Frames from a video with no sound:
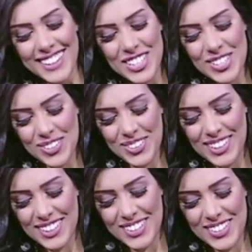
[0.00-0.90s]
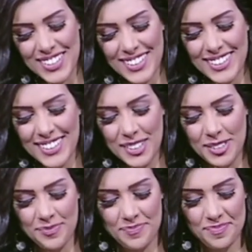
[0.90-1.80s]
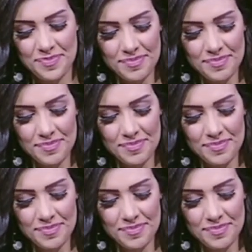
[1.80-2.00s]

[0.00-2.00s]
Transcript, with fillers: شكرا جدا ليك يا شيرين طبعا